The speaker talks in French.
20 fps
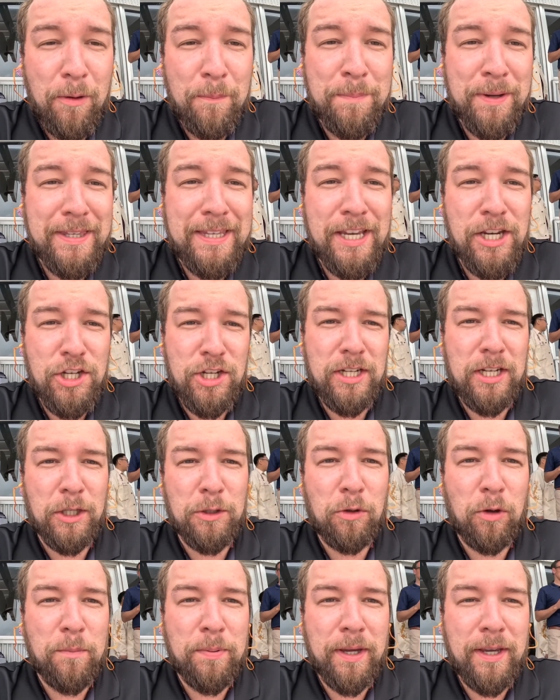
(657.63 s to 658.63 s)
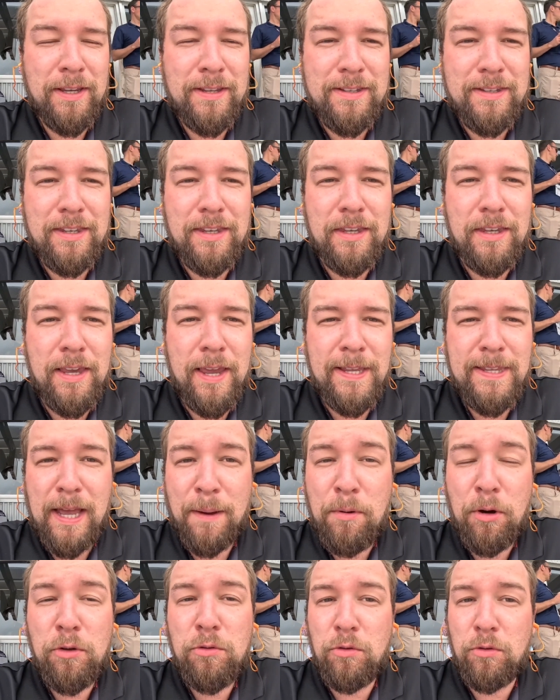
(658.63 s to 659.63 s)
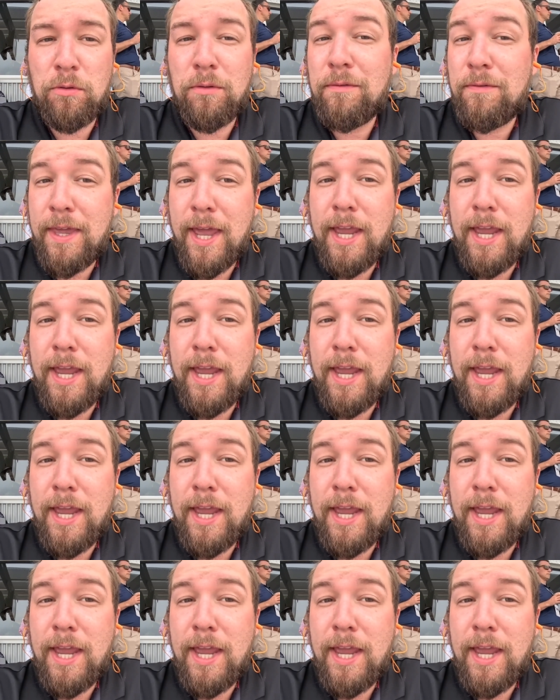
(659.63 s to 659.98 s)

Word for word: le PDG de l'entreprise, qui est à bord d'une